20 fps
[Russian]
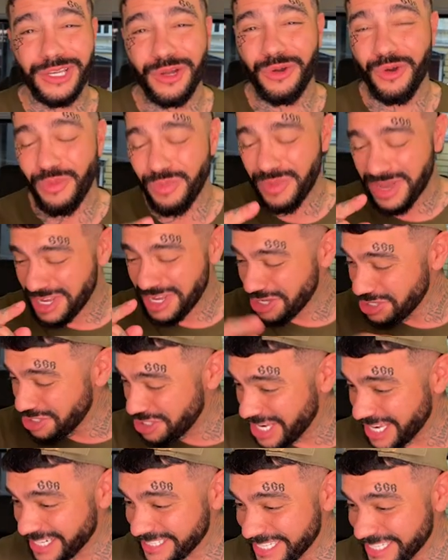о таком
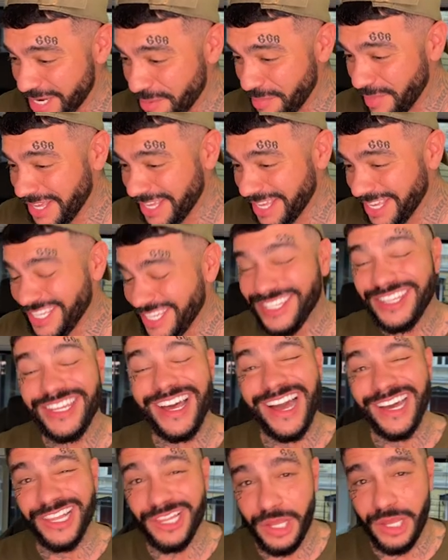дерзком и
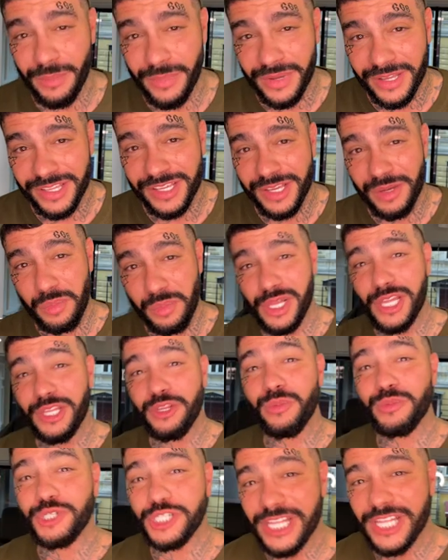наглом молодом